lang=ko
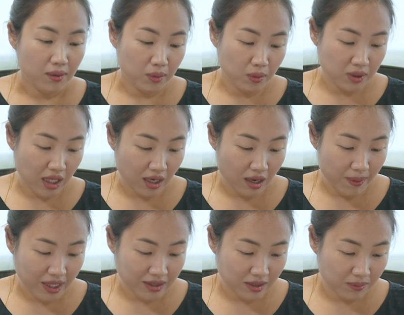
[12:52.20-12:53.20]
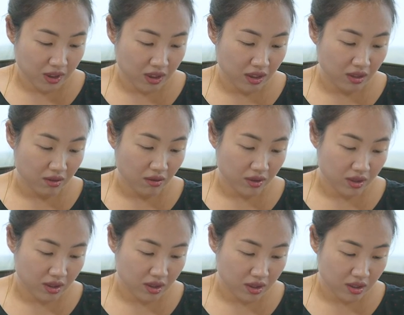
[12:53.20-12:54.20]
또 제가 말씀을 드리는
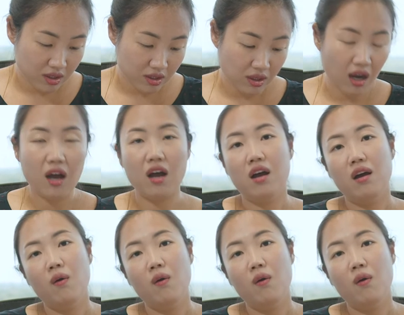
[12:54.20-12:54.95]
거는 자,